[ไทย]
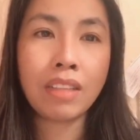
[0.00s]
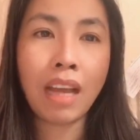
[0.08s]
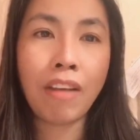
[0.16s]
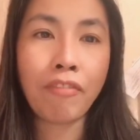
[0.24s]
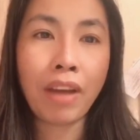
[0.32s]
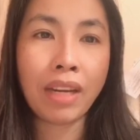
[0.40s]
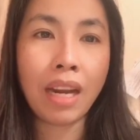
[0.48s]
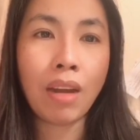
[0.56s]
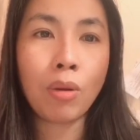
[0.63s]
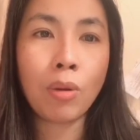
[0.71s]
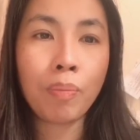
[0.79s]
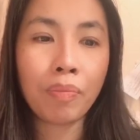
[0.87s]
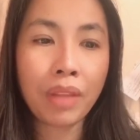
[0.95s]
ทางฝั่งเรา
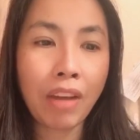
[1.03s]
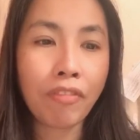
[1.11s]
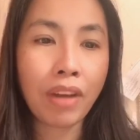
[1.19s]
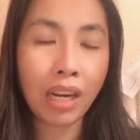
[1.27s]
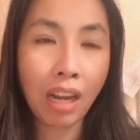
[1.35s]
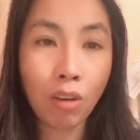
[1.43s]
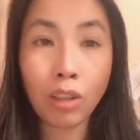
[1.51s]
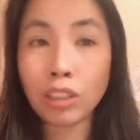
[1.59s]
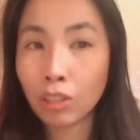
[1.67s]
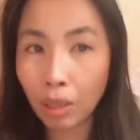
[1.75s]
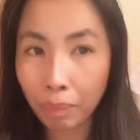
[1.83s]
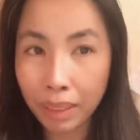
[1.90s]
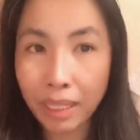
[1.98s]
ทางฝั่งเราก็จ
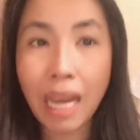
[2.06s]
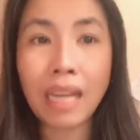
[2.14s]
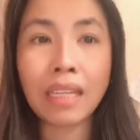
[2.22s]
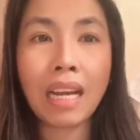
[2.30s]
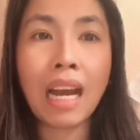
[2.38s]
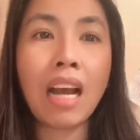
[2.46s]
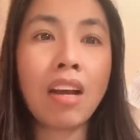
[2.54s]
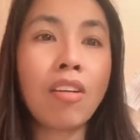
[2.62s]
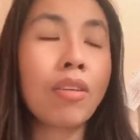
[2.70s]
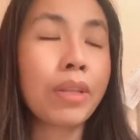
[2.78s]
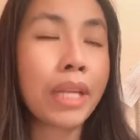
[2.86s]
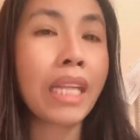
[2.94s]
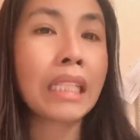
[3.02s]
อดเหมือนกันนะคะ ก็
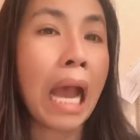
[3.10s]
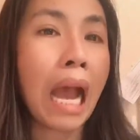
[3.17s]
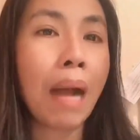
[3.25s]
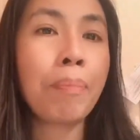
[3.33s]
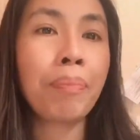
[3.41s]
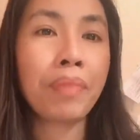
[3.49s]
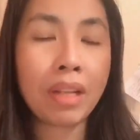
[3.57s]
เรียกถาม